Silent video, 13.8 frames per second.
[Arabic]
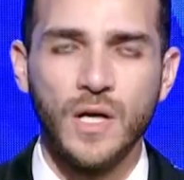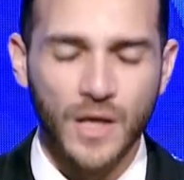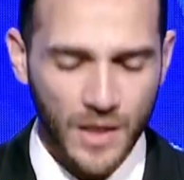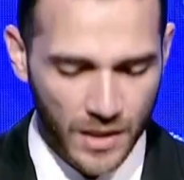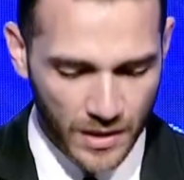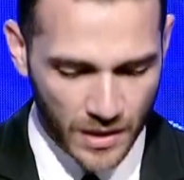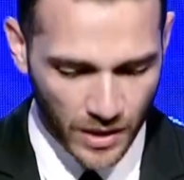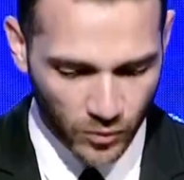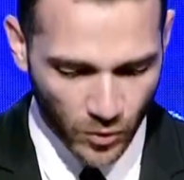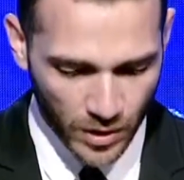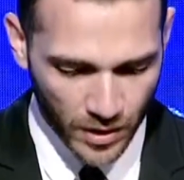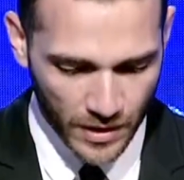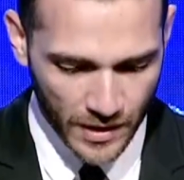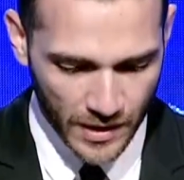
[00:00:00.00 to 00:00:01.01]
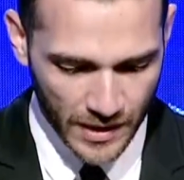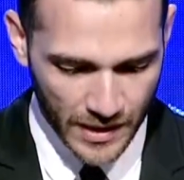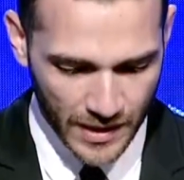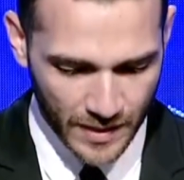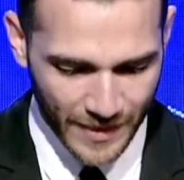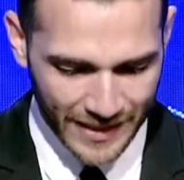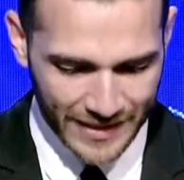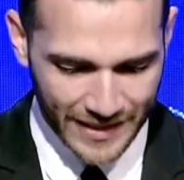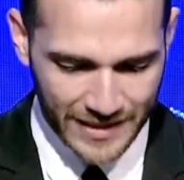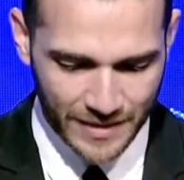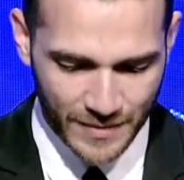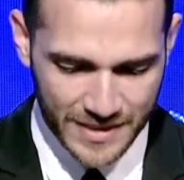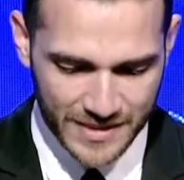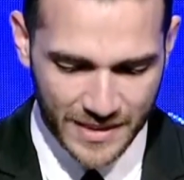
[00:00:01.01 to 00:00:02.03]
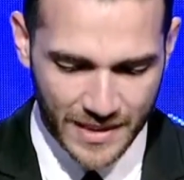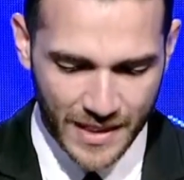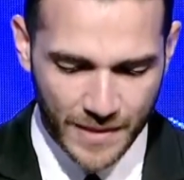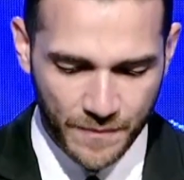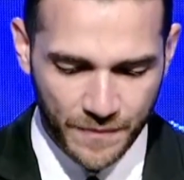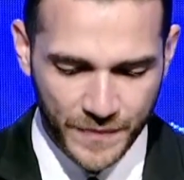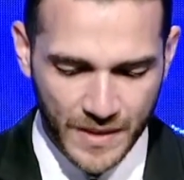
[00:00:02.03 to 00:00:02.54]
آه، للادوار اللي بعد كده باذن الله